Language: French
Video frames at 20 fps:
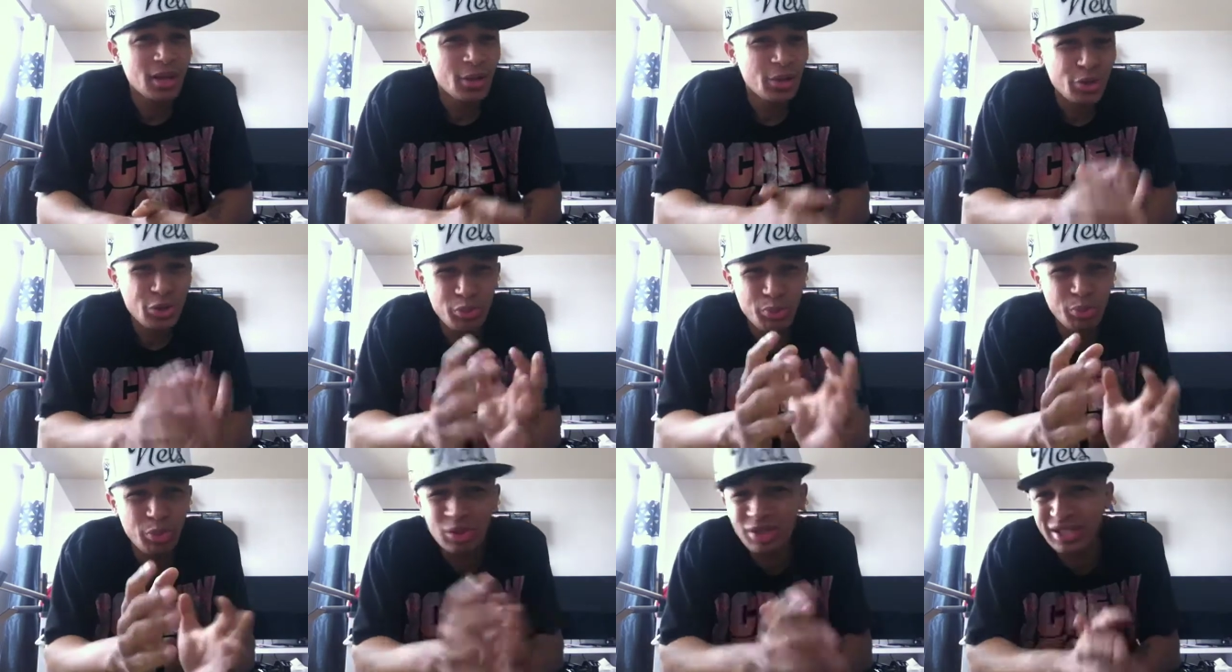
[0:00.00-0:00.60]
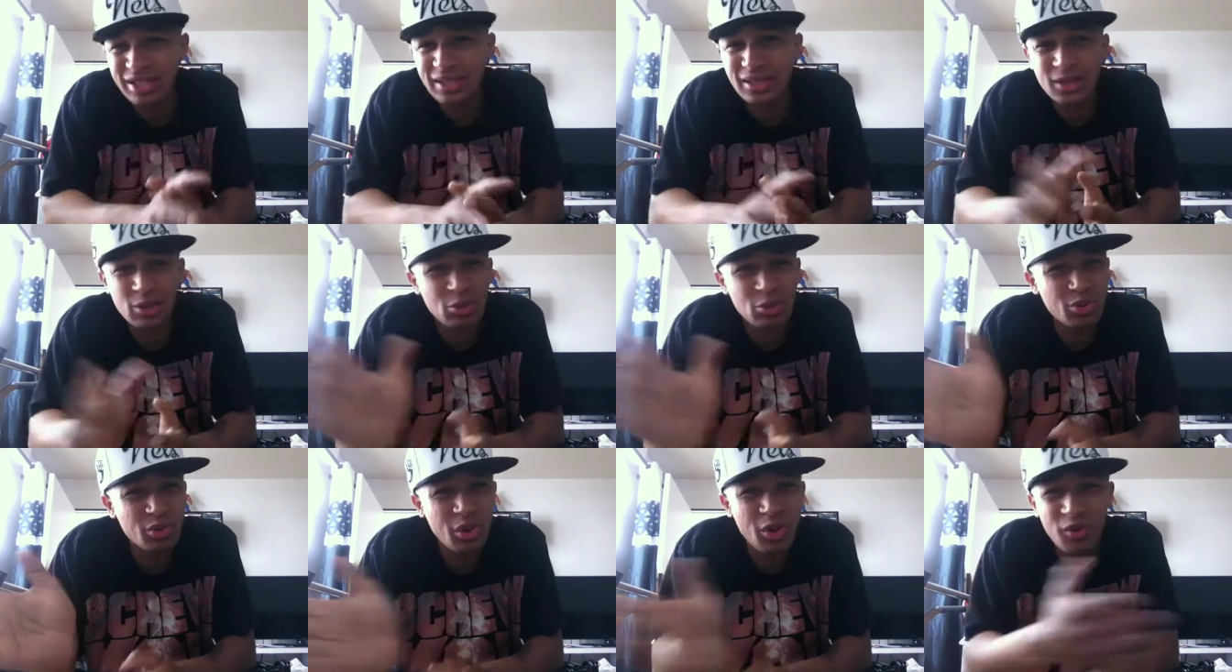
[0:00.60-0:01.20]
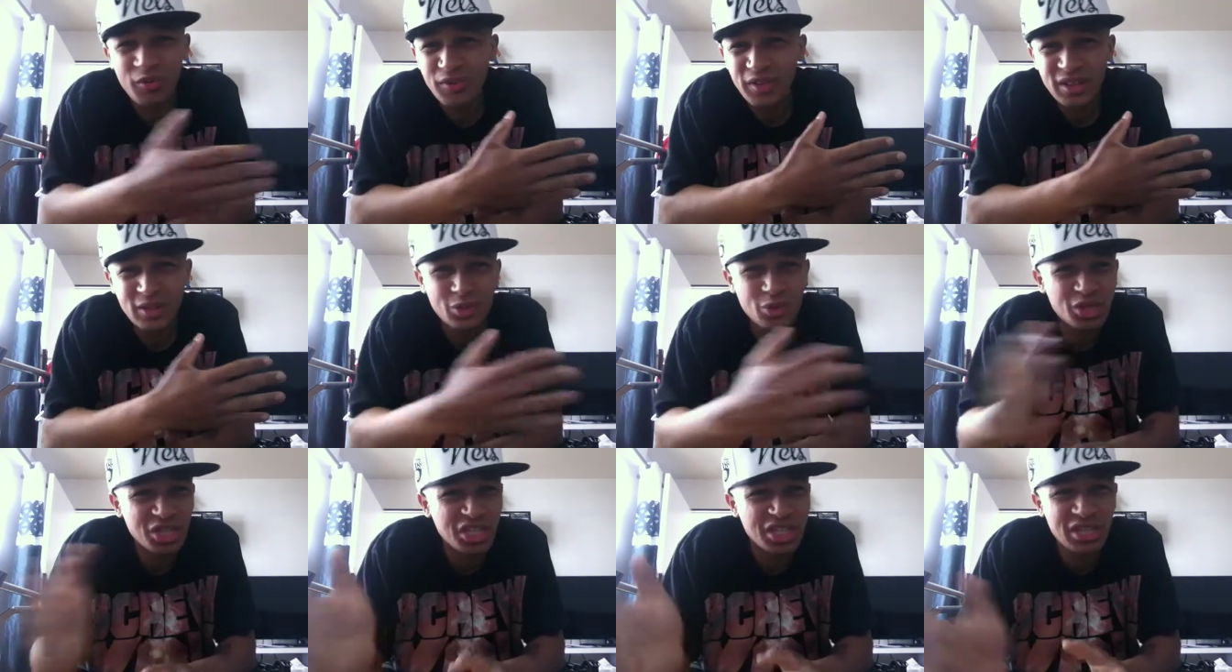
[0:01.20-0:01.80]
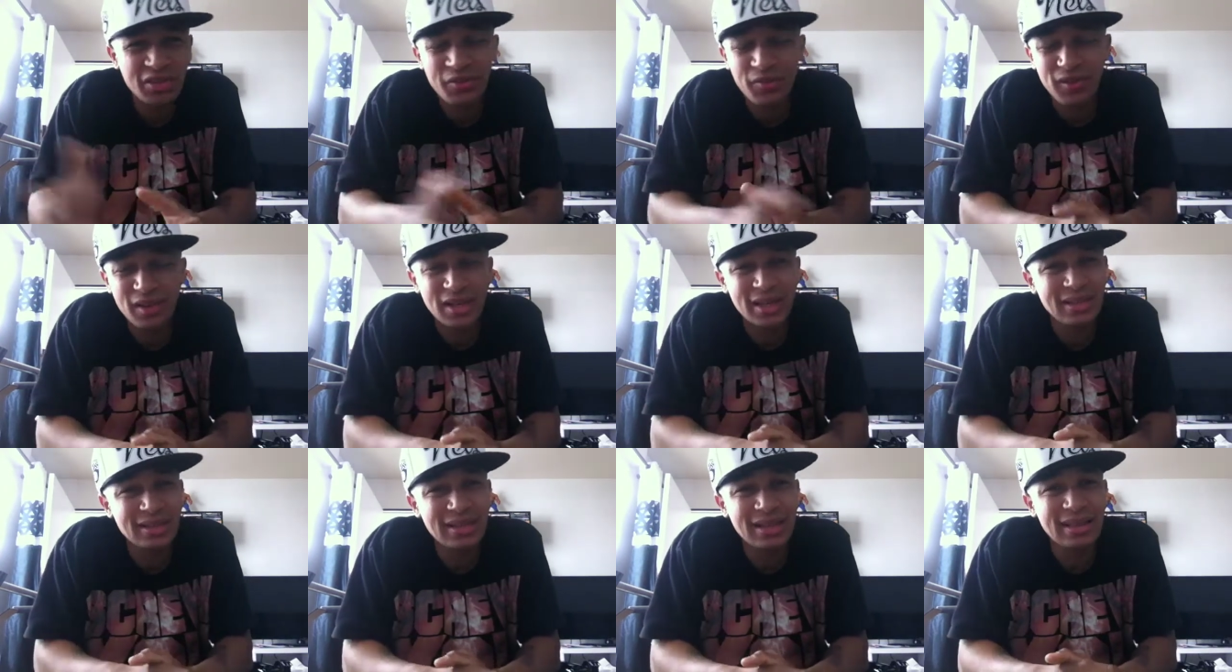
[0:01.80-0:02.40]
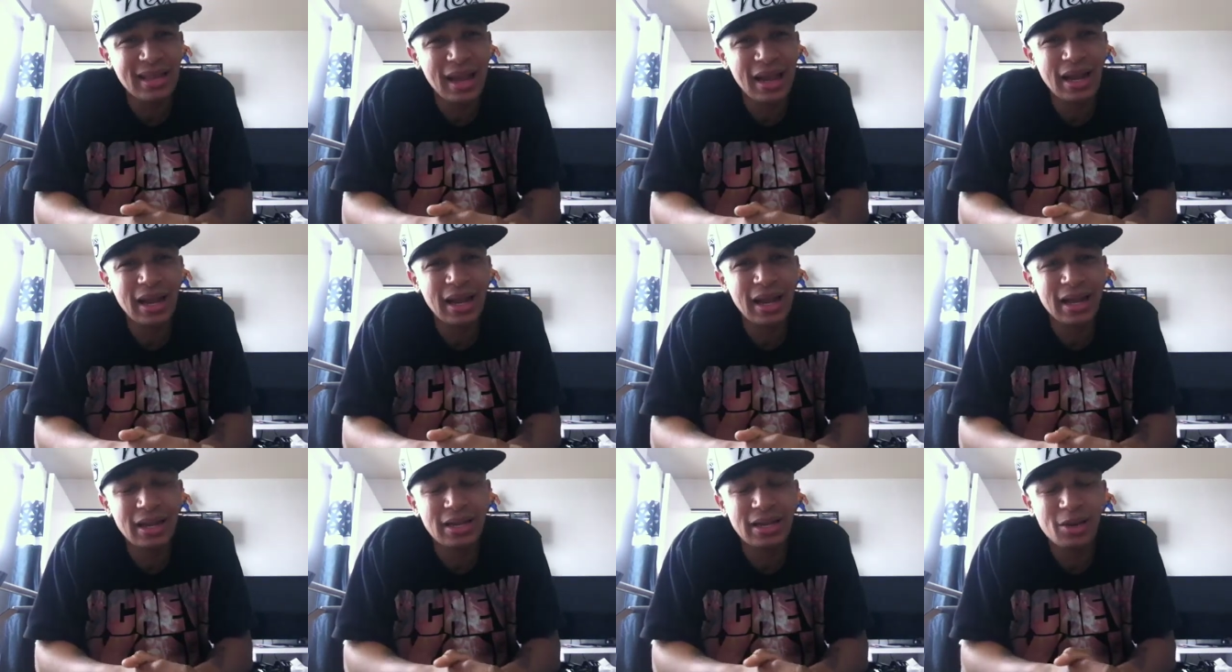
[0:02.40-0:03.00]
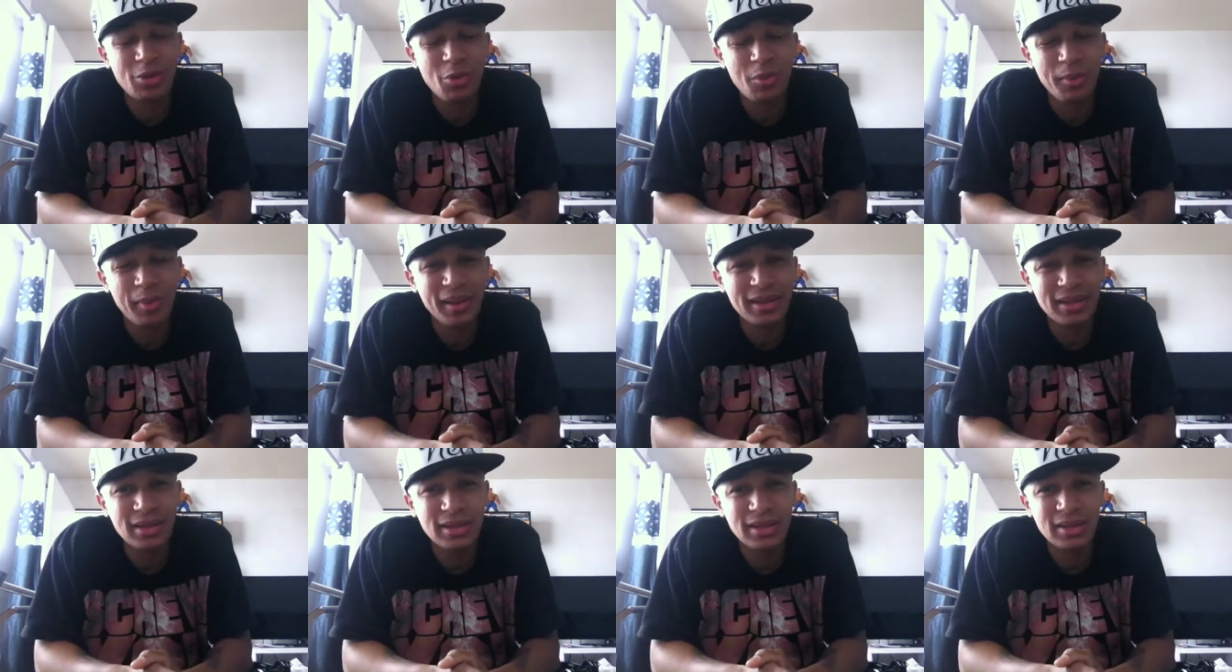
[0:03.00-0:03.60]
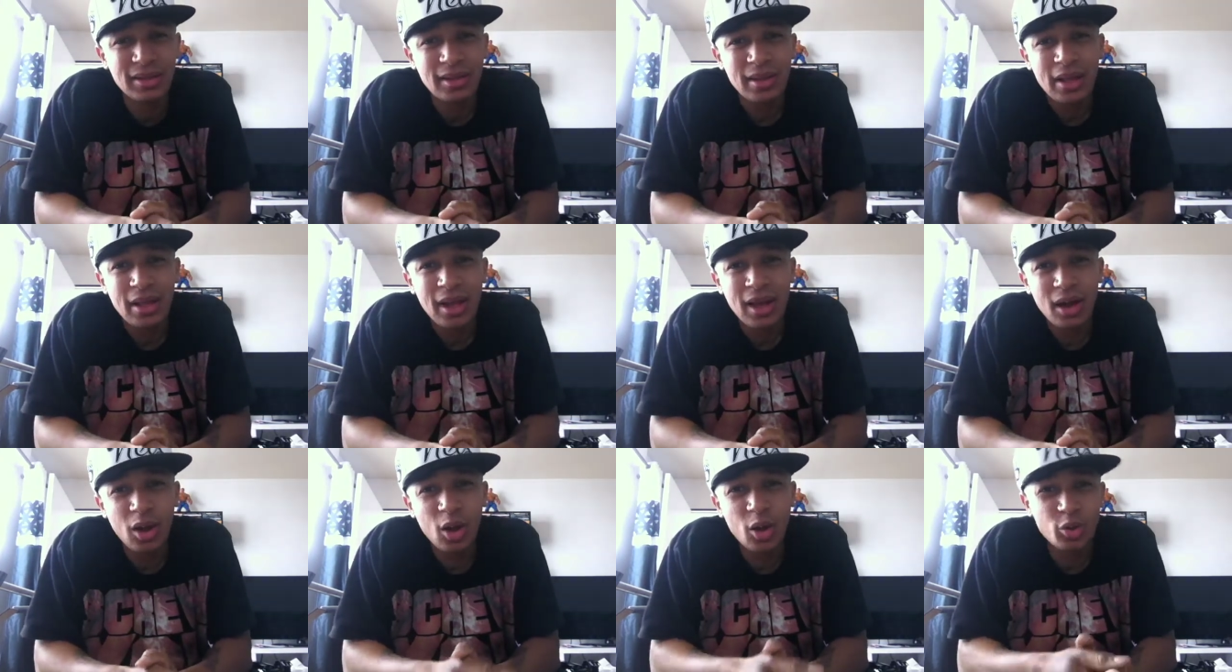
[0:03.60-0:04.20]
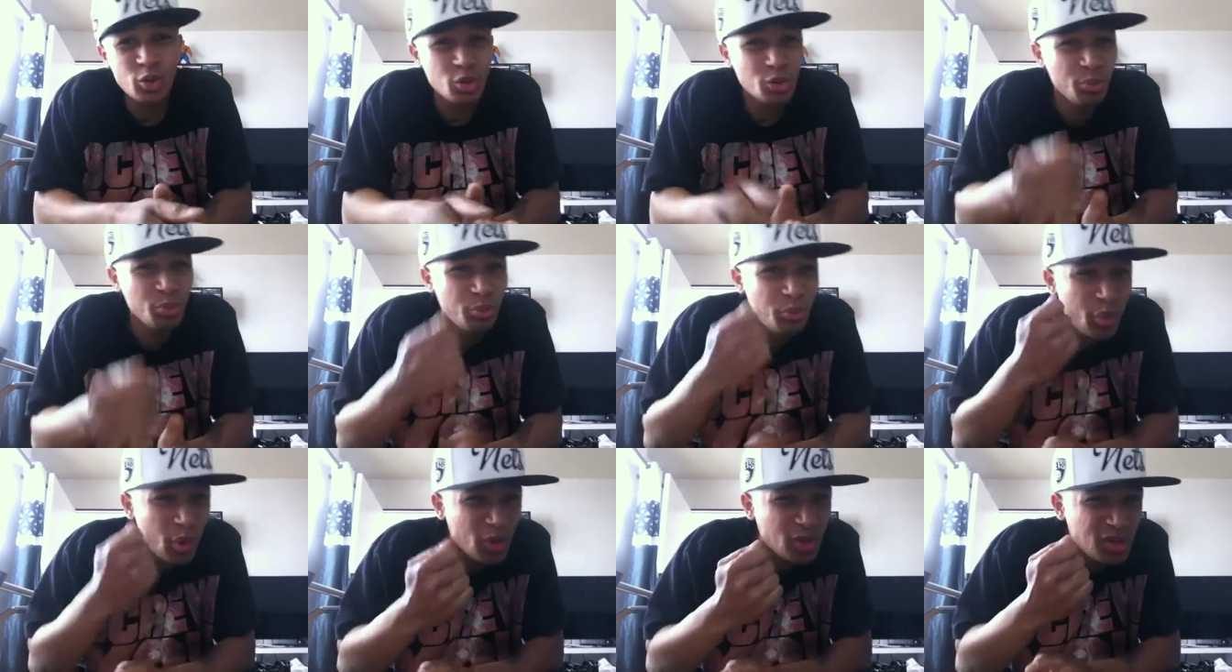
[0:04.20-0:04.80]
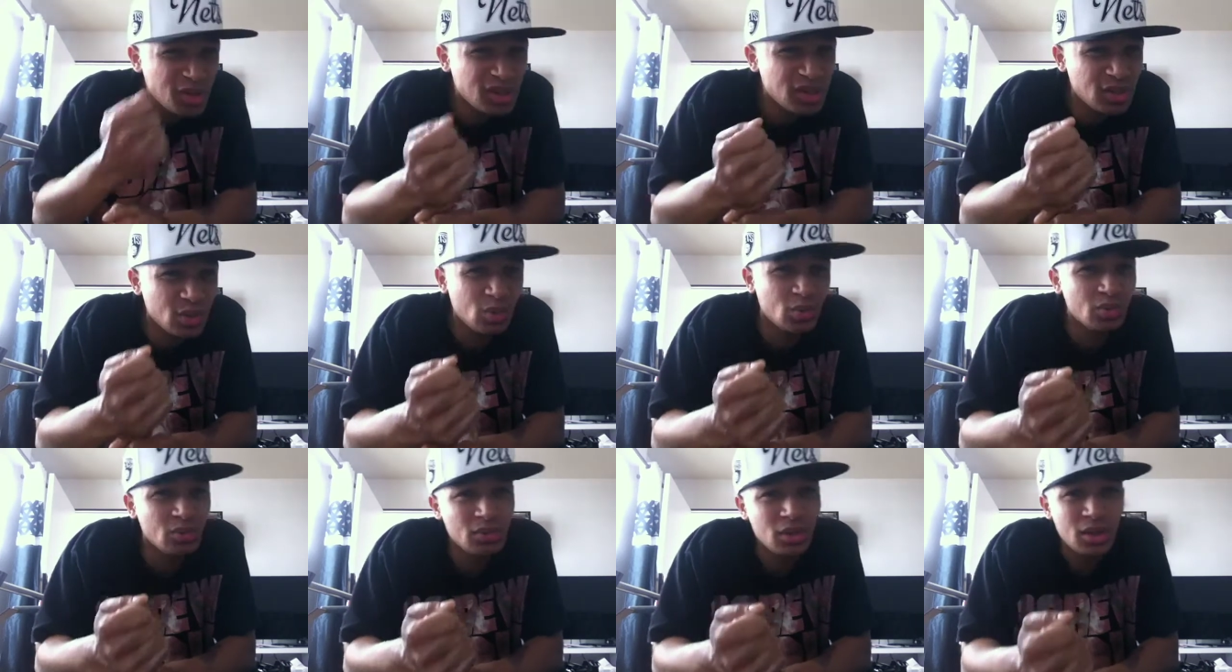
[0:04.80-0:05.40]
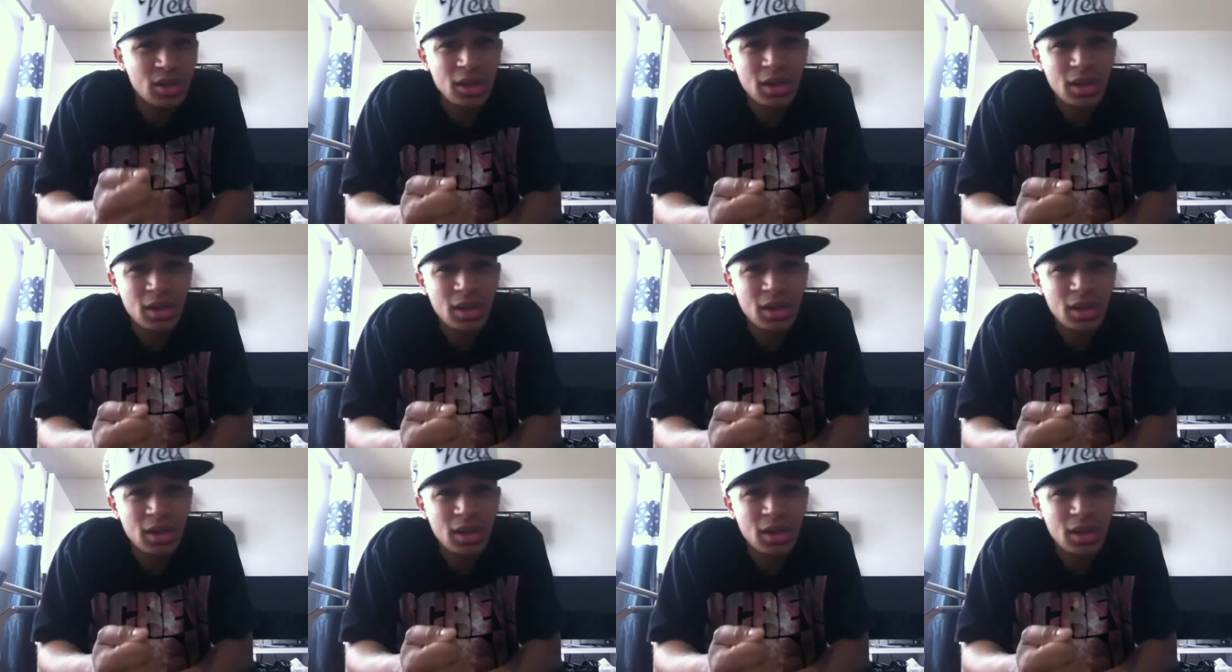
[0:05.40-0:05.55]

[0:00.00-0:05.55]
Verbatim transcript: une petite qu'on a envie de gifler, tête à claque et compagnie, euh, une bande son,